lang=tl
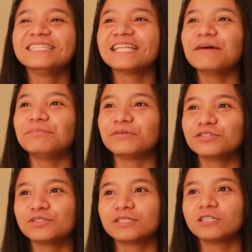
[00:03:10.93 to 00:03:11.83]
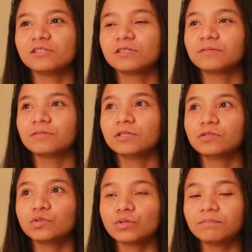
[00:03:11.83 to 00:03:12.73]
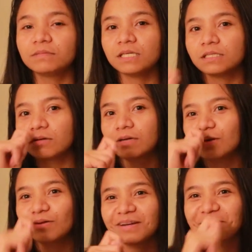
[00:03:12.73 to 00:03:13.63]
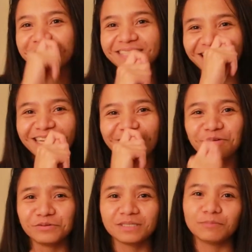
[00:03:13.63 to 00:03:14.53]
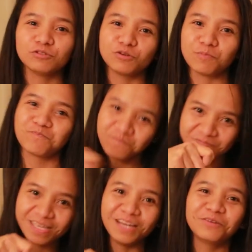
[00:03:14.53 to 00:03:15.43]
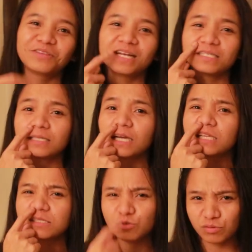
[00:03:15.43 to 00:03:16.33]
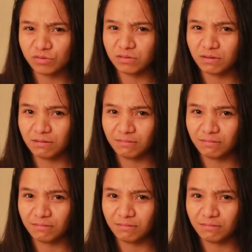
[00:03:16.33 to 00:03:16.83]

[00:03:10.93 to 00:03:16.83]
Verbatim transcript: Tapos, yung swab test, ganun-ganun lang naman sa ilong. Tapos yung eh, ano talaga sakit chuch.